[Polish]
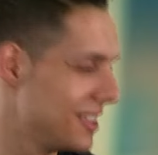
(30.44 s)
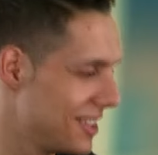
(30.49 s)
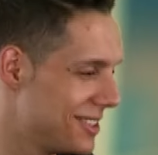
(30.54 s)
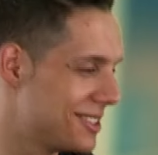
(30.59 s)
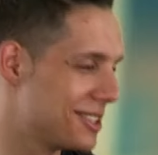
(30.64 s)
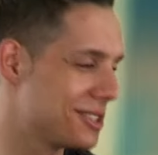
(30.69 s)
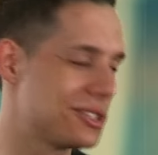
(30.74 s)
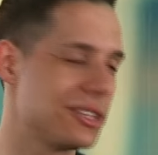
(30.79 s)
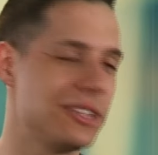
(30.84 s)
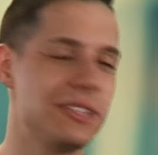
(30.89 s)
i
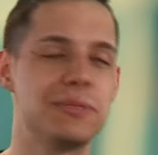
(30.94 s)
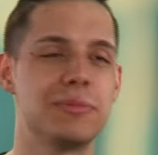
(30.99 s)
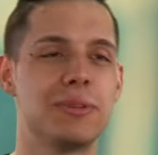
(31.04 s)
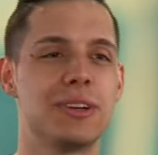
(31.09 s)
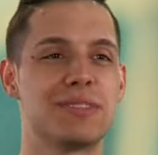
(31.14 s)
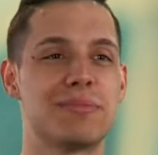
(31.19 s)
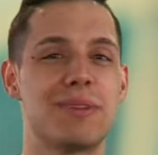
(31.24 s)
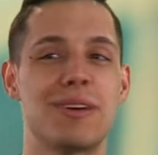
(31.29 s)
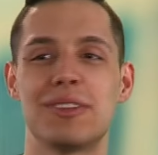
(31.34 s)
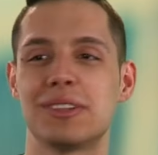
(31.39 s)
zaczęliśmy
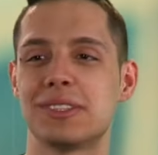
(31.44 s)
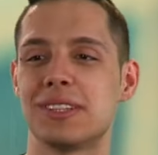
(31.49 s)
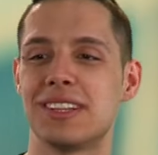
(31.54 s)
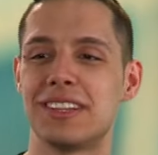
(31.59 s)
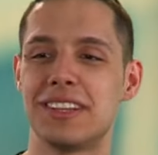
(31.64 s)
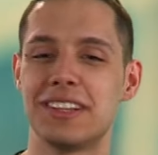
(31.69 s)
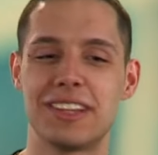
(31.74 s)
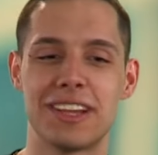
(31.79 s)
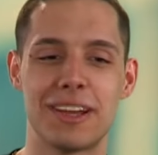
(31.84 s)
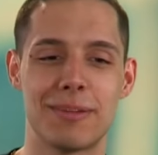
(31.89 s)
rozmawiać na
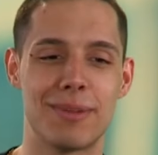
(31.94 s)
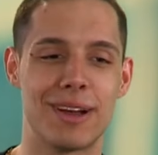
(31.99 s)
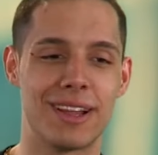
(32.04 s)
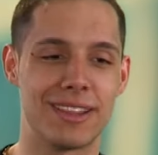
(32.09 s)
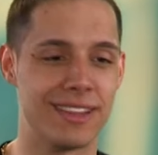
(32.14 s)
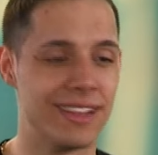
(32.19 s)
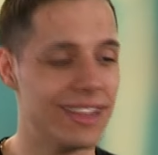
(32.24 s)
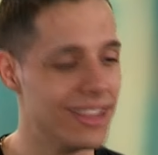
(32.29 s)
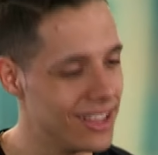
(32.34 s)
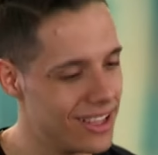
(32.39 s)
ten
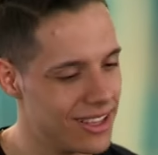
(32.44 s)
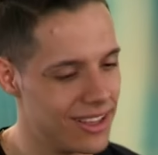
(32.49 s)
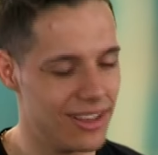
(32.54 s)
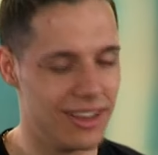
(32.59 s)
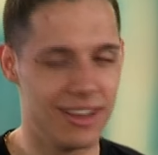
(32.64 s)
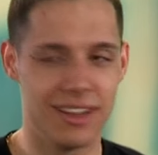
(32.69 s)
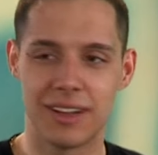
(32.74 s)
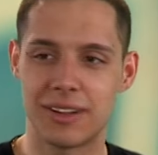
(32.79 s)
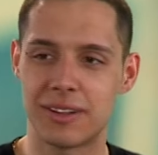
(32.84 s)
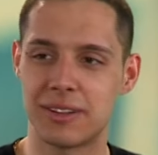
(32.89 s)
temat.
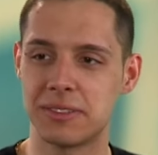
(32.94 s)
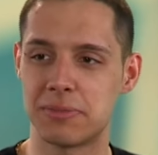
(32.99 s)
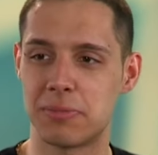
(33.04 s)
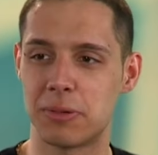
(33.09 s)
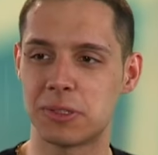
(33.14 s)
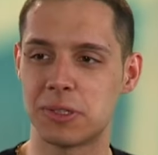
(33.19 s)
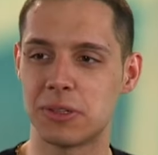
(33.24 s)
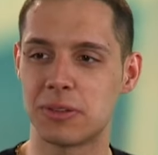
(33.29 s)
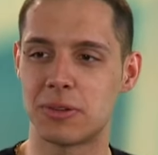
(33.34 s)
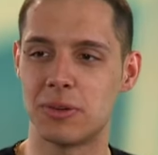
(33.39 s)
E, z
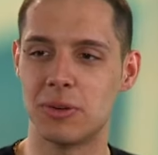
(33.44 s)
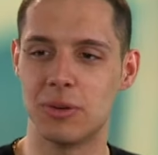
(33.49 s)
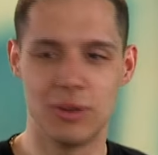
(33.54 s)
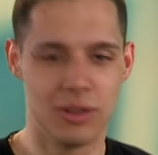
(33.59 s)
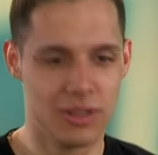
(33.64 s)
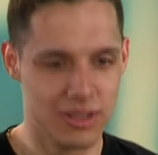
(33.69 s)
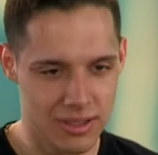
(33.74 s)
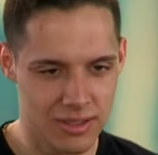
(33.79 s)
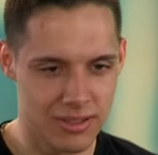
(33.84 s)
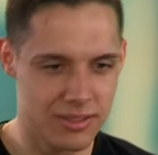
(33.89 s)
początku
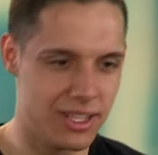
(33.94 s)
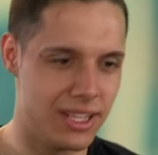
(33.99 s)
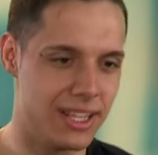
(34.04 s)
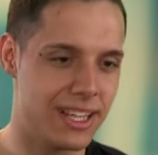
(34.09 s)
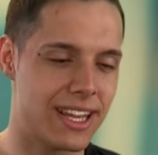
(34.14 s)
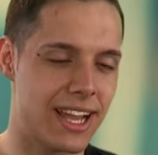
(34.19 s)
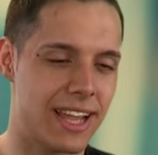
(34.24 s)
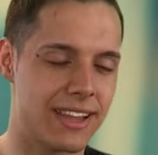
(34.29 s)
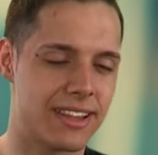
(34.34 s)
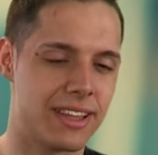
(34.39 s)

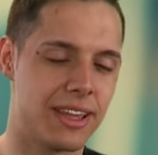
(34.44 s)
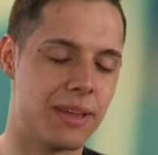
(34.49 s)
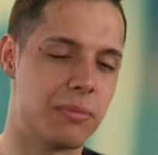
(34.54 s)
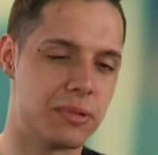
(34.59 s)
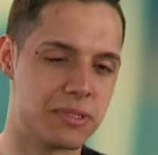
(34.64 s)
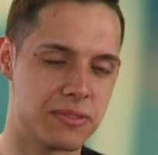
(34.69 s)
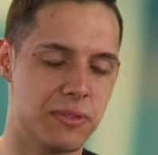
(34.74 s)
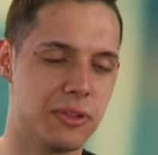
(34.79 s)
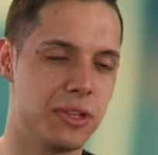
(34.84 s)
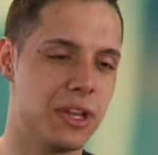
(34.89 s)
delikatnie
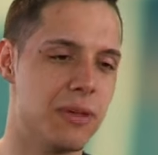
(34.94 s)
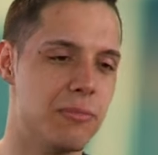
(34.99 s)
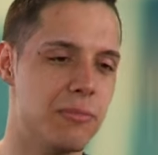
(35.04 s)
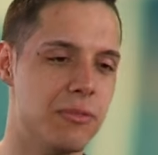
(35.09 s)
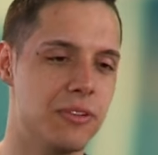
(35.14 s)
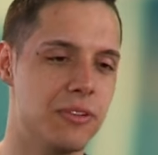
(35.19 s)
pozwoliłem mu